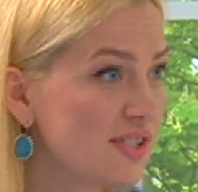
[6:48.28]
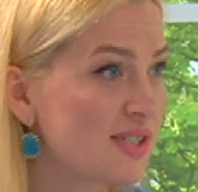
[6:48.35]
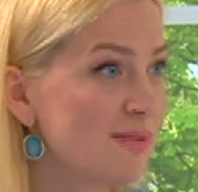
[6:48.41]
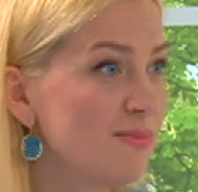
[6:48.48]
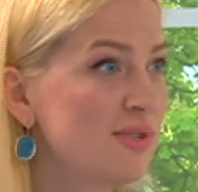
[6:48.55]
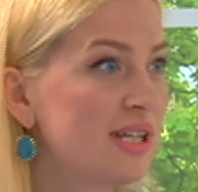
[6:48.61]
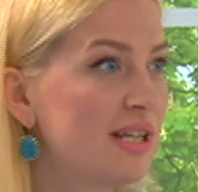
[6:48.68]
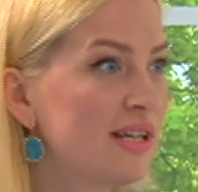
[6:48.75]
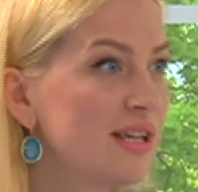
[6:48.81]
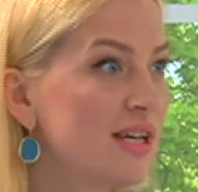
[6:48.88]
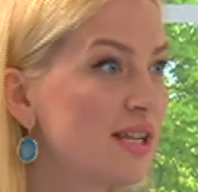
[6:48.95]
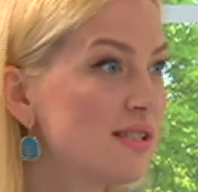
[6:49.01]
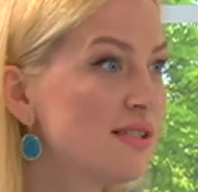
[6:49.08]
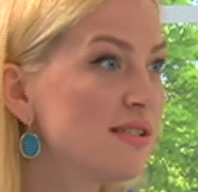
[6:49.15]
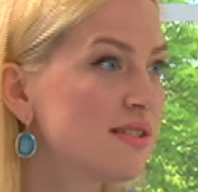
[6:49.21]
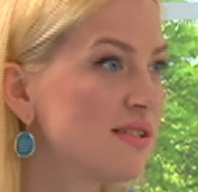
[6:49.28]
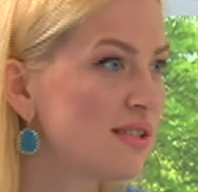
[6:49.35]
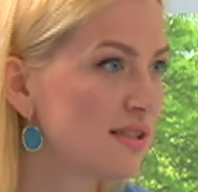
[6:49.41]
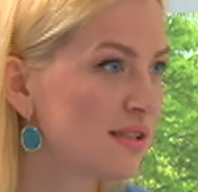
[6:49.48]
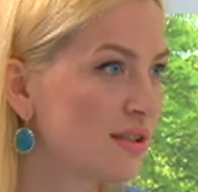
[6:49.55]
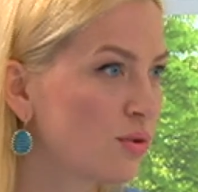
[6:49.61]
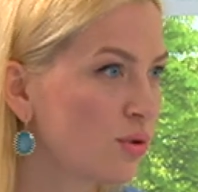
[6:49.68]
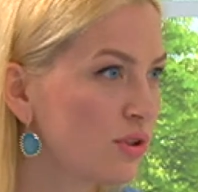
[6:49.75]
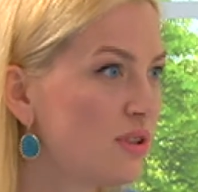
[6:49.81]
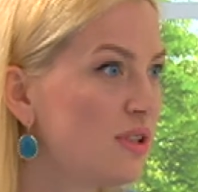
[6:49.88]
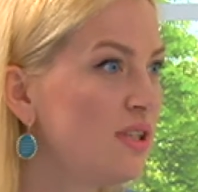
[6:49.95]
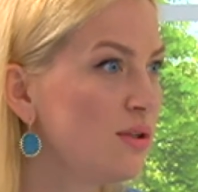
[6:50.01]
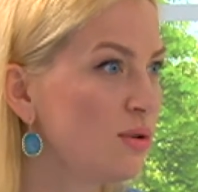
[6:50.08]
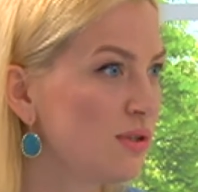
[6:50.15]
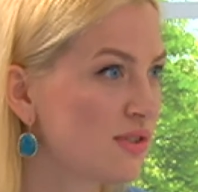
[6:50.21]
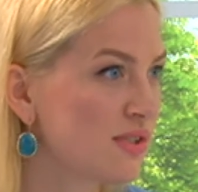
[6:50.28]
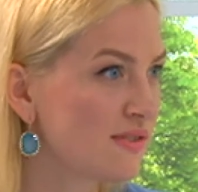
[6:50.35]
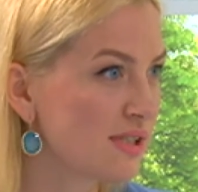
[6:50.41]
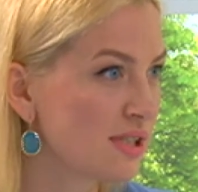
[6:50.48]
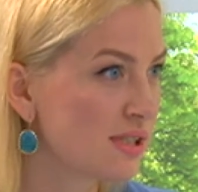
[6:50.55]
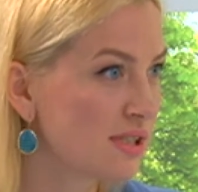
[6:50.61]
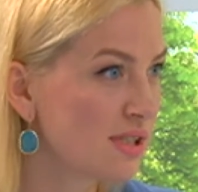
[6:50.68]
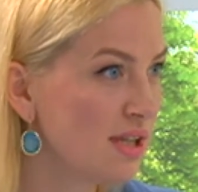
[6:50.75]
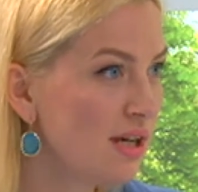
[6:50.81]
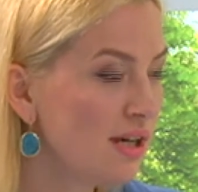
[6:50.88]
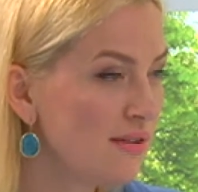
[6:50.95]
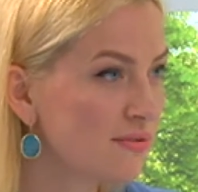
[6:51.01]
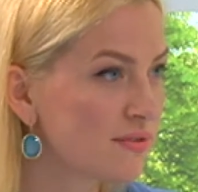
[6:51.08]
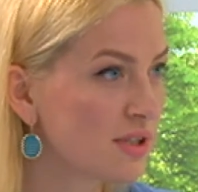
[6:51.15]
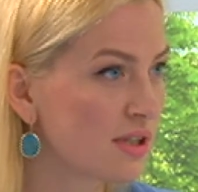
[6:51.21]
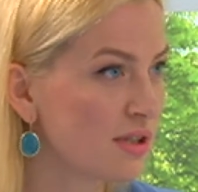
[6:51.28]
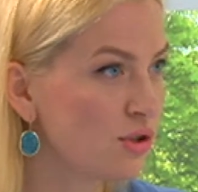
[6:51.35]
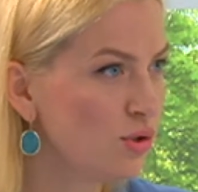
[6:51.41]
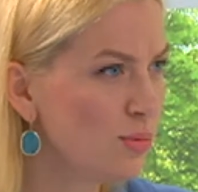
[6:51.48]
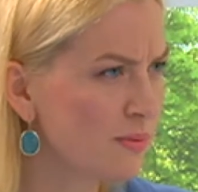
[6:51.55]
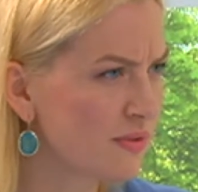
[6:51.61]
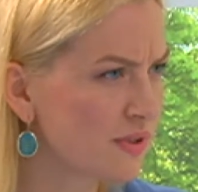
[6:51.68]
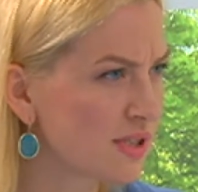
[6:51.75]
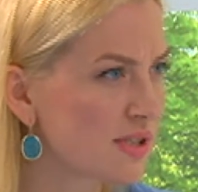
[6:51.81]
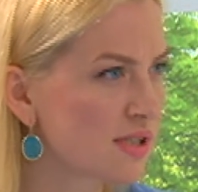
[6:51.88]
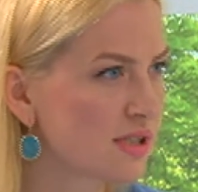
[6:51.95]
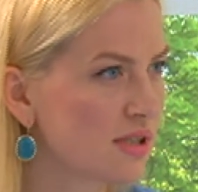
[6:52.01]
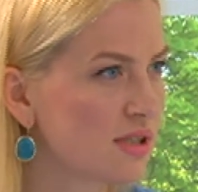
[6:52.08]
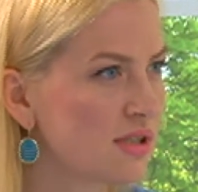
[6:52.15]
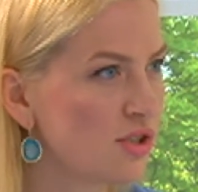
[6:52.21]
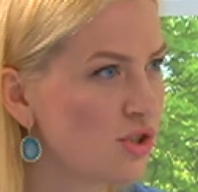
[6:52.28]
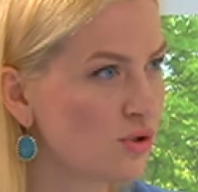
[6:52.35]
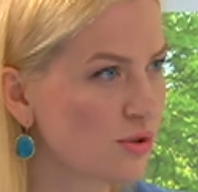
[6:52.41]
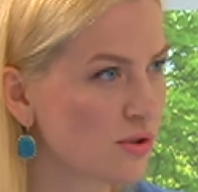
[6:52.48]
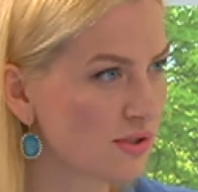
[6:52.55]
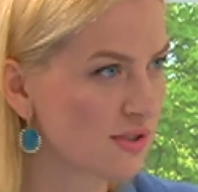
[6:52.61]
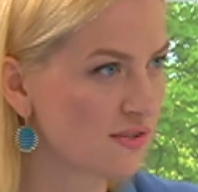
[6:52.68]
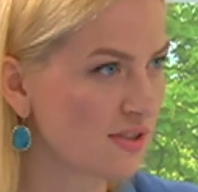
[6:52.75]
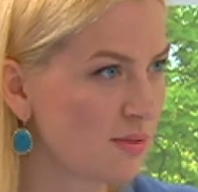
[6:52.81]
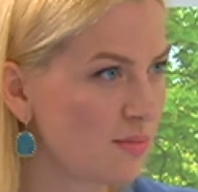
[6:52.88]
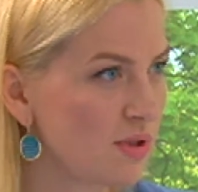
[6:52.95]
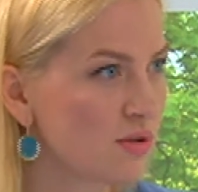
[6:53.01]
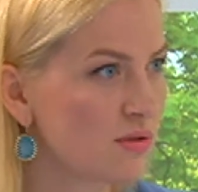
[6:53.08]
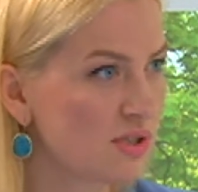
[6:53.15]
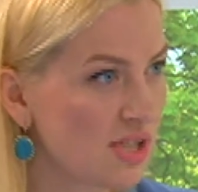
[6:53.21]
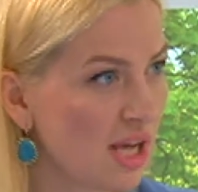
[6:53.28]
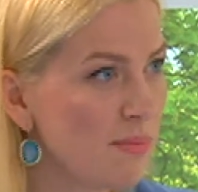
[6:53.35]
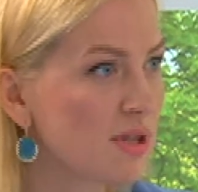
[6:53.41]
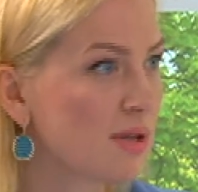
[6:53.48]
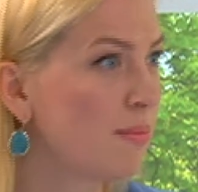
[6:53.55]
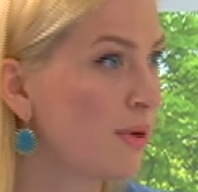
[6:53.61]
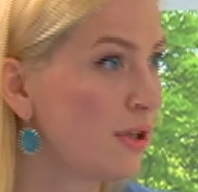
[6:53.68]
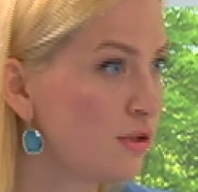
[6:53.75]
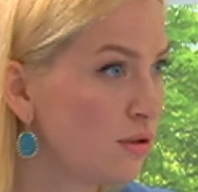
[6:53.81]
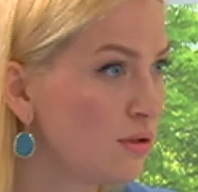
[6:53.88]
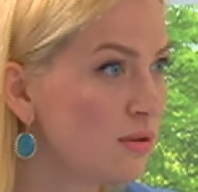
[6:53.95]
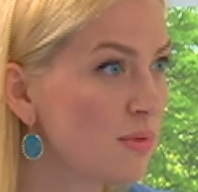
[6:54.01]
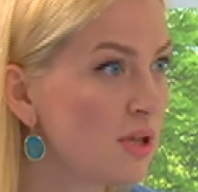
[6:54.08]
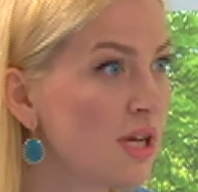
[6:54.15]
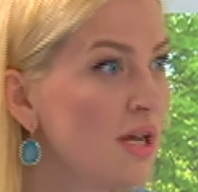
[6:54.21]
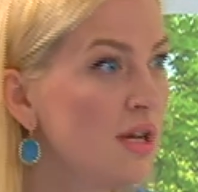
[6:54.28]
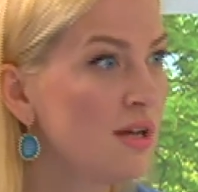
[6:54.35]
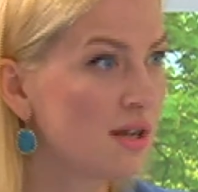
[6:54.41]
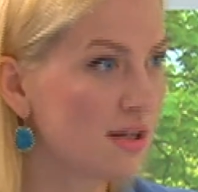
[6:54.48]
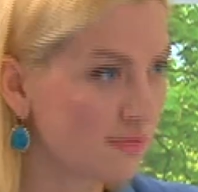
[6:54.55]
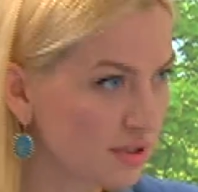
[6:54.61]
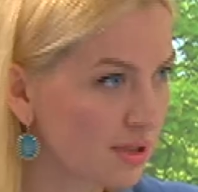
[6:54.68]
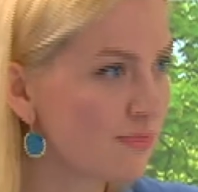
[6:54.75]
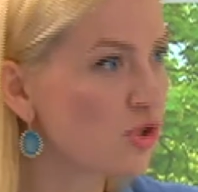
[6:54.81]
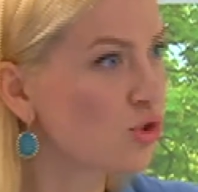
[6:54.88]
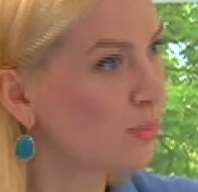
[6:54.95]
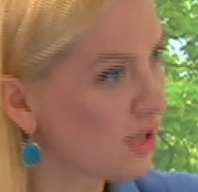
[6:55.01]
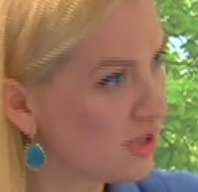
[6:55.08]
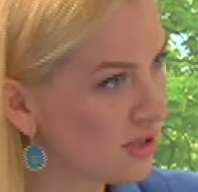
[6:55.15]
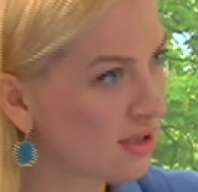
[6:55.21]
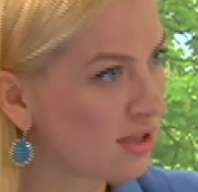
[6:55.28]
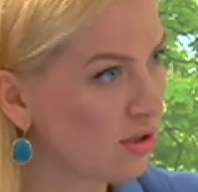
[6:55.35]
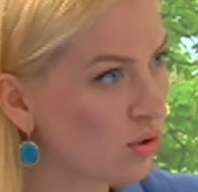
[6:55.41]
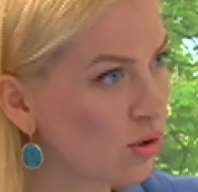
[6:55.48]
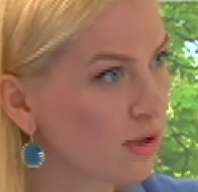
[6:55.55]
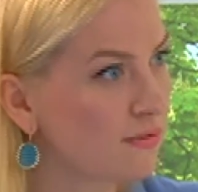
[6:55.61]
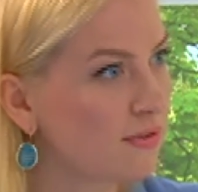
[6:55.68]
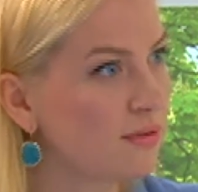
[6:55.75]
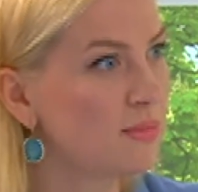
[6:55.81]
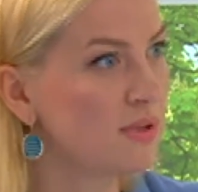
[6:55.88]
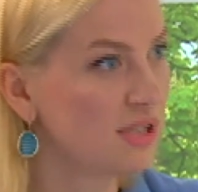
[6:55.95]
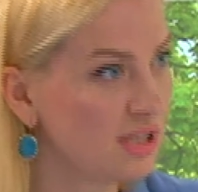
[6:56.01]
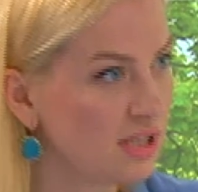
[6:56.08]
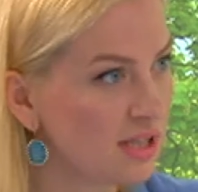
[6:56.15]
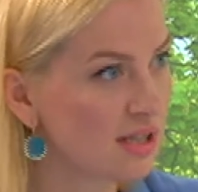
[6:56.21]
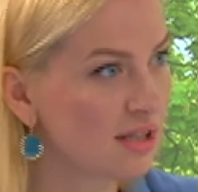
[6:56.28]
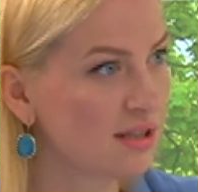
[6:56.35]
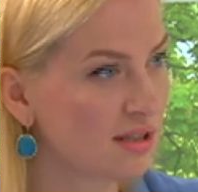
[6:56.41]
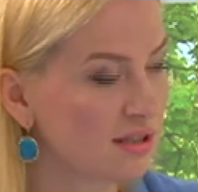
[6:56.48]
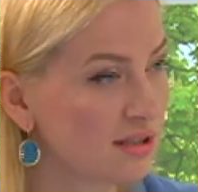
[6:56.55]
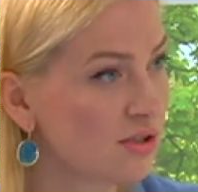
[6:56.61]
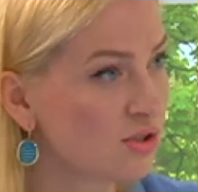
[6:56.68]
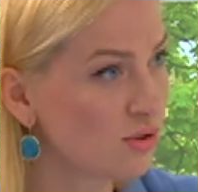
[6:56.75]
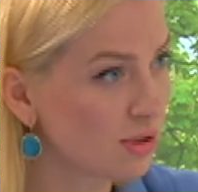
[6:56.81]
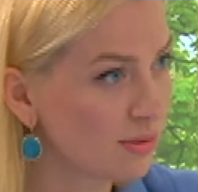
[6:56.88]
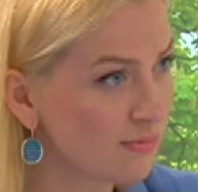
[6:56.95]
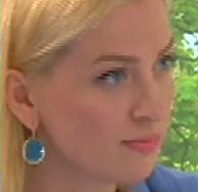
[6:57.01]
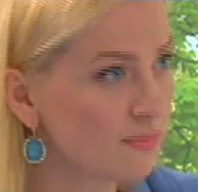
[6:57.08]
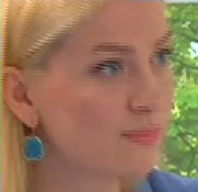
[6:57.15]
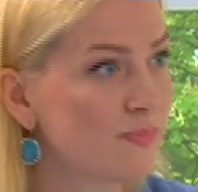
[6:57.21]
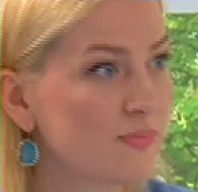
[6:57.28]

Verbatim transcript: на самом деле, и один из них такой трио называется, да? Втроем вы с, э, еще со своими друзьями, компаньонами, вы там выступаете хореографом и и э, танцором.